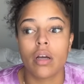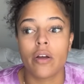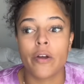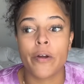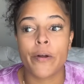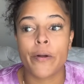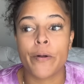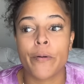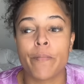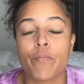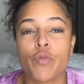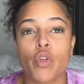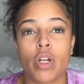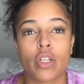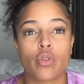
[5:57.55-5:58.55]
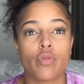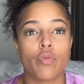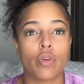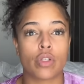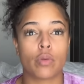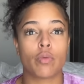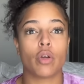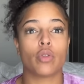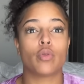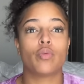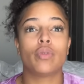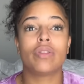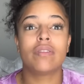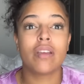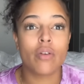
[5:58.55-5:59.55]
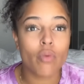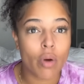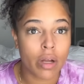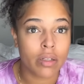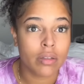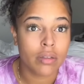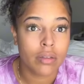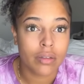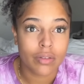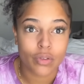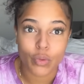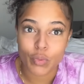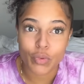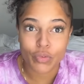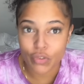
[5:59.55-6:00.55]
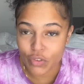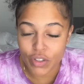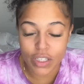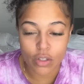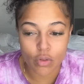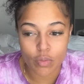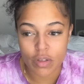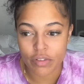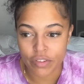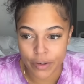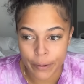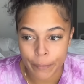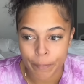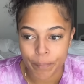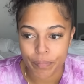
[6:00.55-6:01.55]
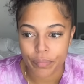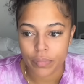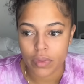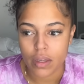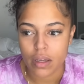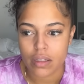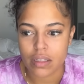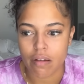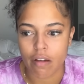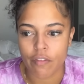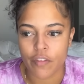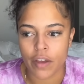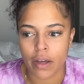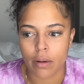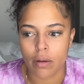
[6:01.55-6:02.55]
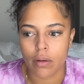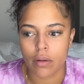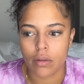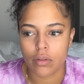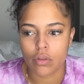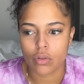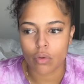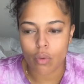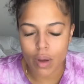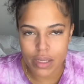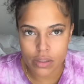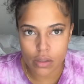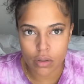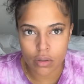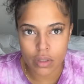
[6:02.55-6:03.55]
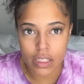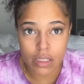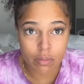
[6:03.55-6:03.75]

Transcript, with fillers: Euh, il y en a qui suivent voient Up Girl depuis Day One, depuis février 2020. Ça va faire trois ans et